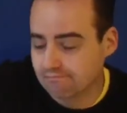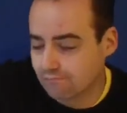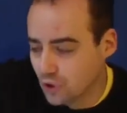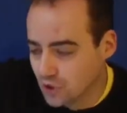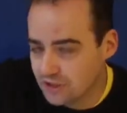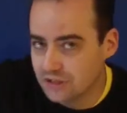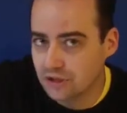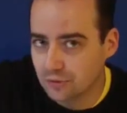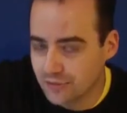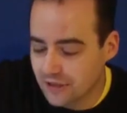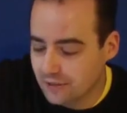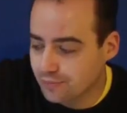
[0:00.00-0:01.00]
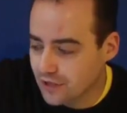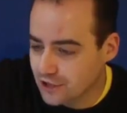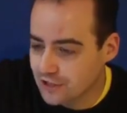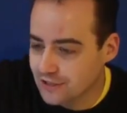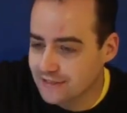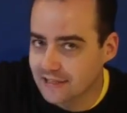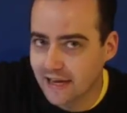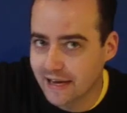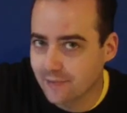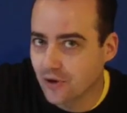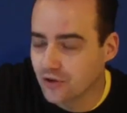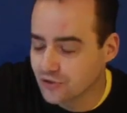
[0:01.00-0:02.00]
muss nicht unbedingt brushless sein,
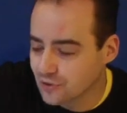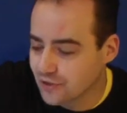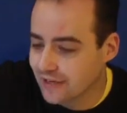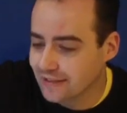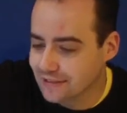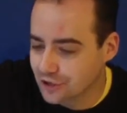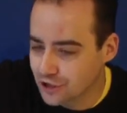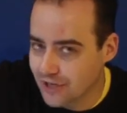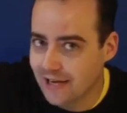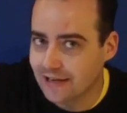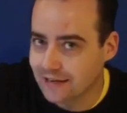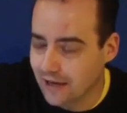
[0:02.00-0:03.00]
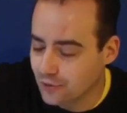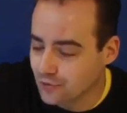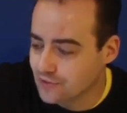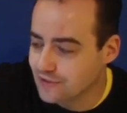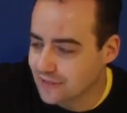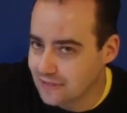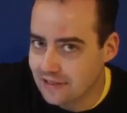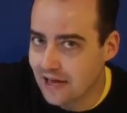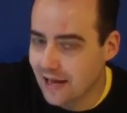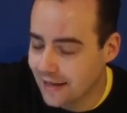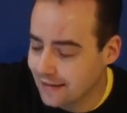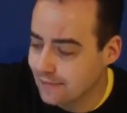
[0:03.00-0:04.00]
aber heutzutage die schnelleren Autos sind
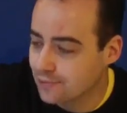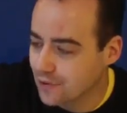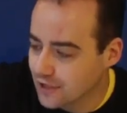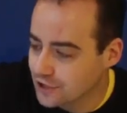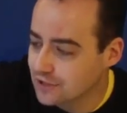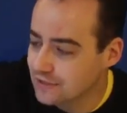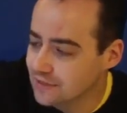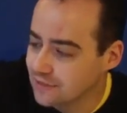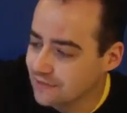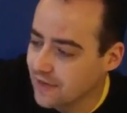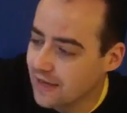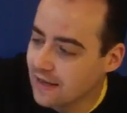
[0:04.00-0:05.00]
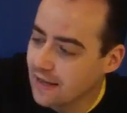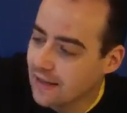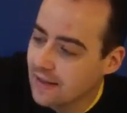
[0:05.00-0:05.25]
ja alle brushless soweit,